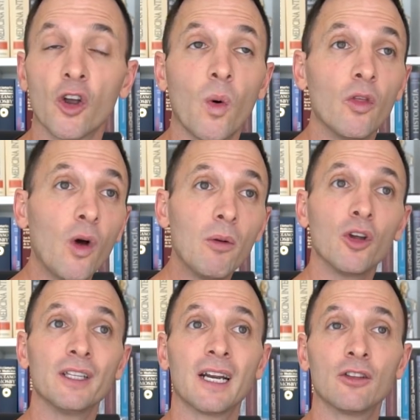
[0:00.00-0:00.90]
Y cuando hablo
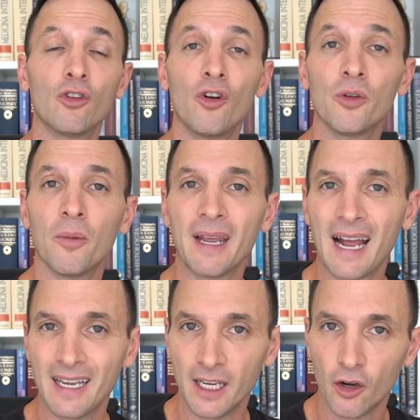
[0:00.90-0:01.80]
de trastorno
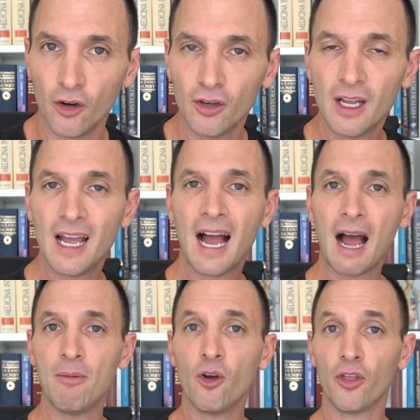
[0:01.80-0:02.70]
biomecánico,
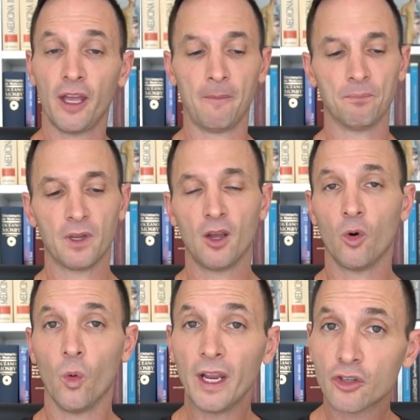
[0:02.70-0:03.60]
hablo de
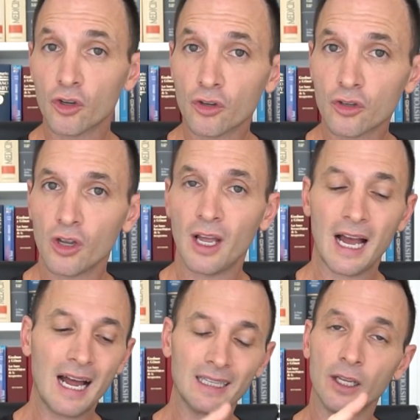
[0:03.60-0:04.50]
huesos,
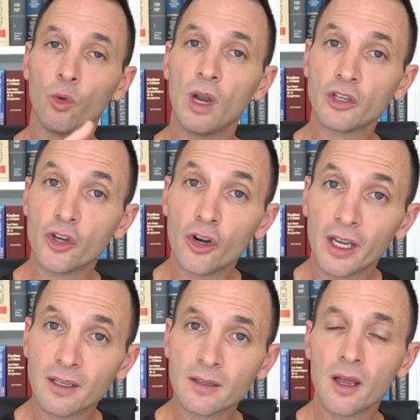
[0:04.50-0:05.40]

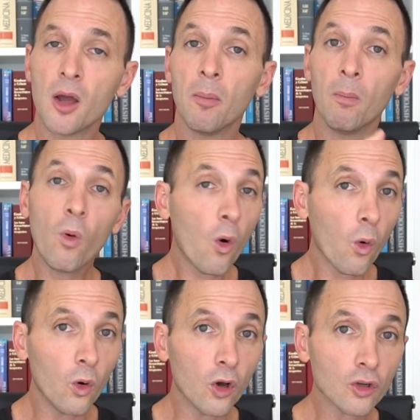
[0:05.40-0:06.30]
articulaciones,
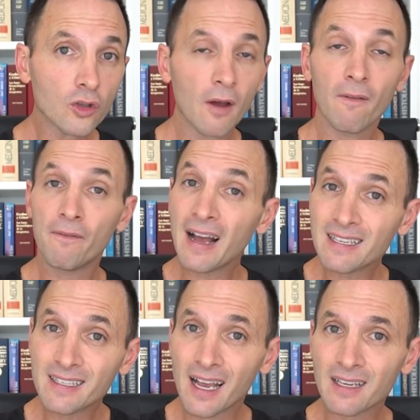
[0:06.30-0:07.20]
músculos,
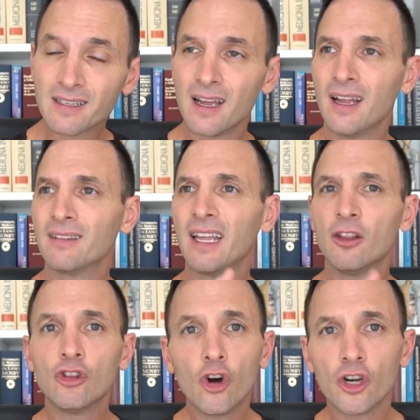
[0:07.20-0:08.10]
fascias,
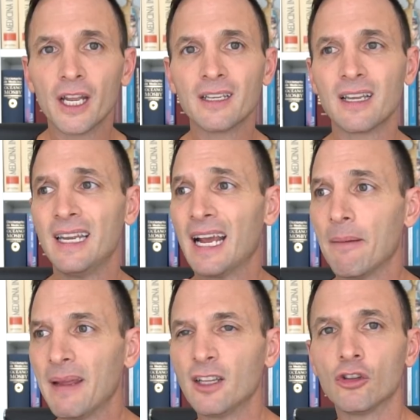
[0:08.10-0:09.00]
tendones,
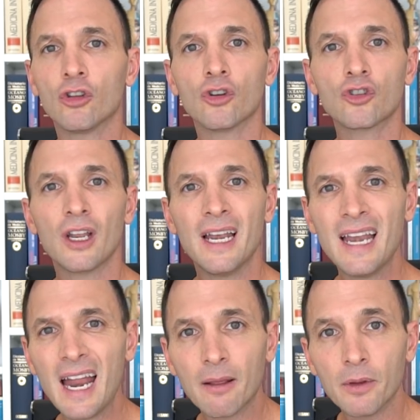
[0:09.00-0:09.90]
ligamentos,
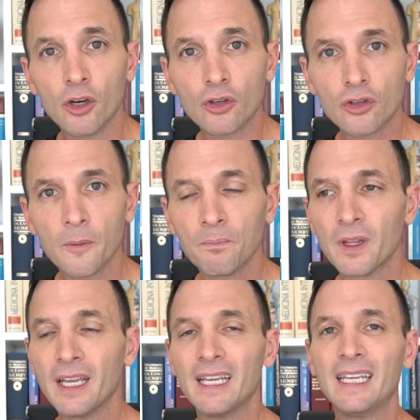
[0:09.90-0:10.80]
nervios
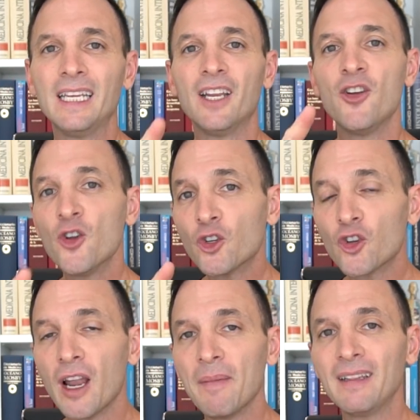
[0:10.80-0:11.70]
y no
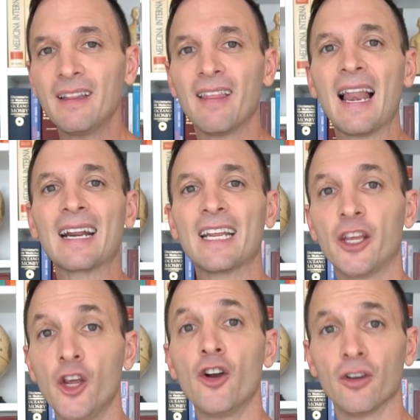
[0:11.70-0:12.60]
solamente de la
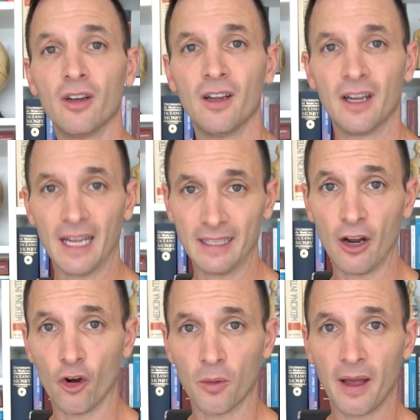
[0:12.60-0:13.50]
región que está
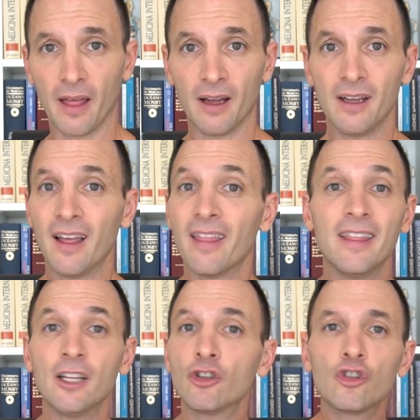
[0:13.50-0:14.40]
encorvada,
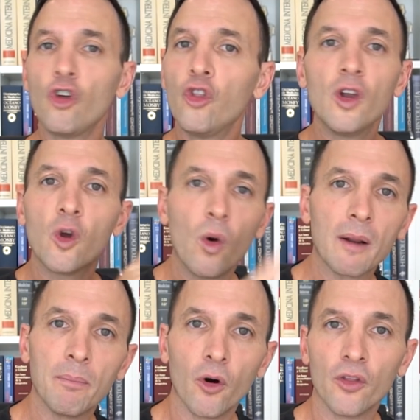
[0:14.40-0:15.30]
de todo el
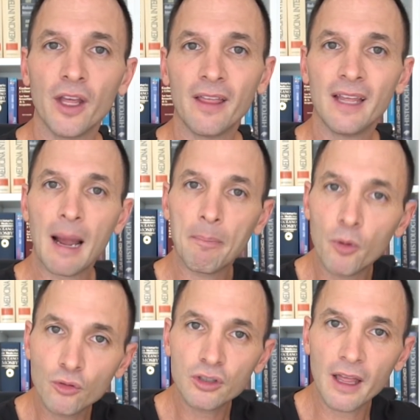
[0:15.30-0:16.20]
cuerpo, desde la
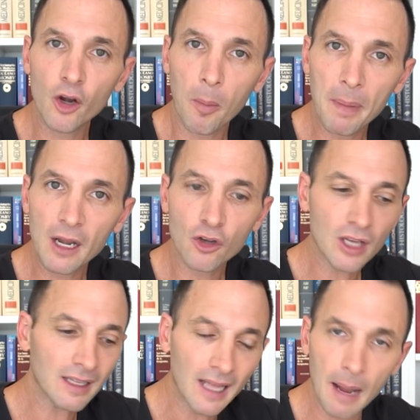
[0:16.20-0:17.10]
punta de los pelos
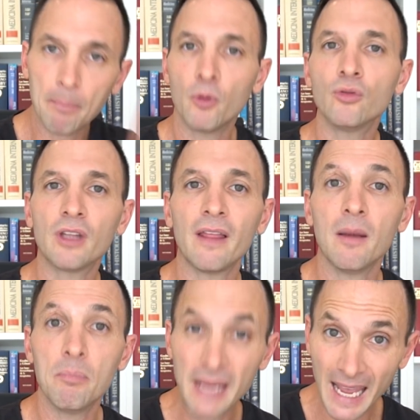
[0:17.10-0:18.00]
hasta la punta
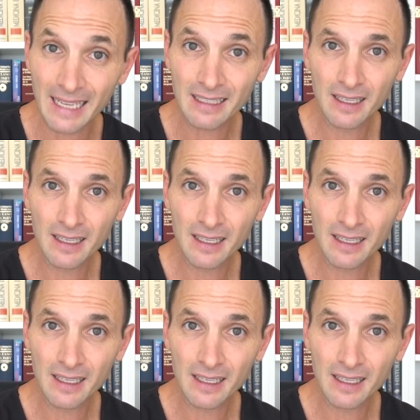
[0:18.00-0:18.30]
del pie.